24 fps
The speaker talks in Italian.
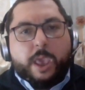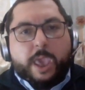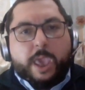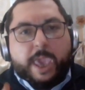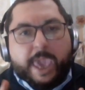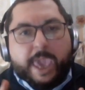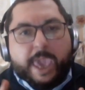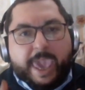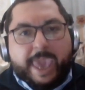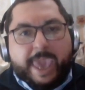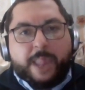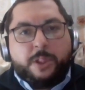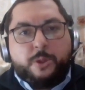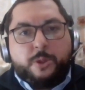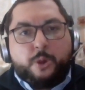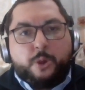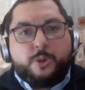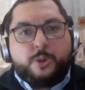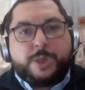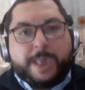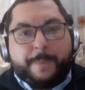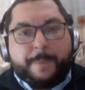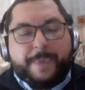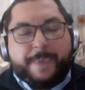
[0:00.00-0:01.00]
e lo
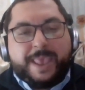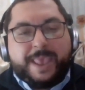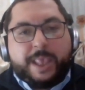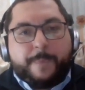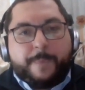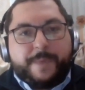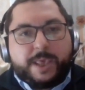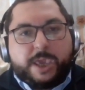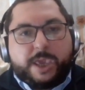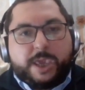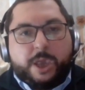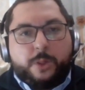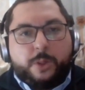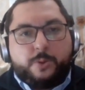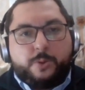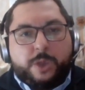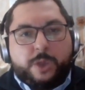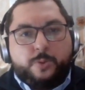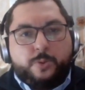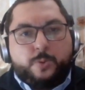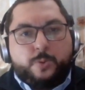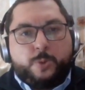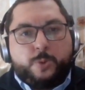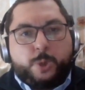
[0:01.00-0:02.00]
sapete perché lo
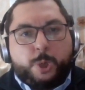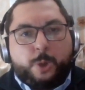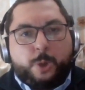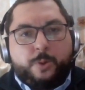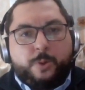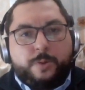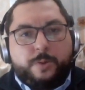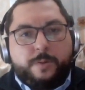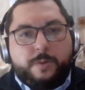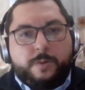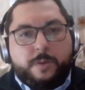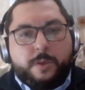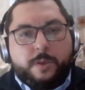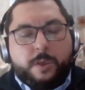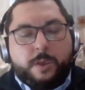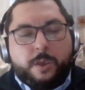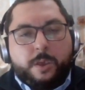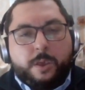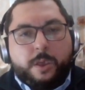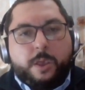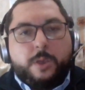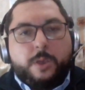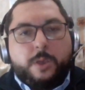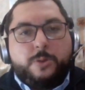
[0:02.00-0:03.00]
denuncio?
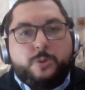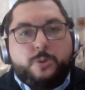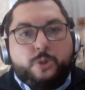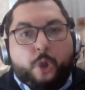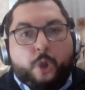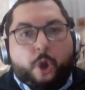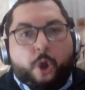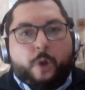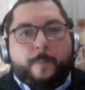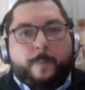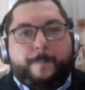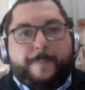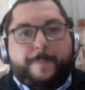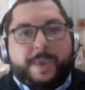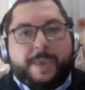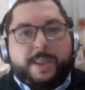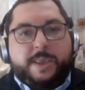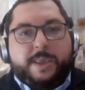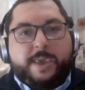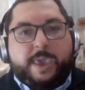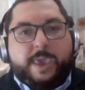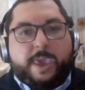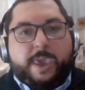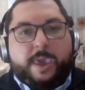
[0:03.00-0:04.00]
non
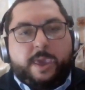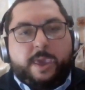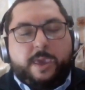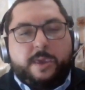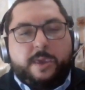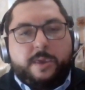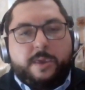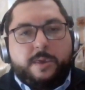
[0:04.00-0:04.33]
perché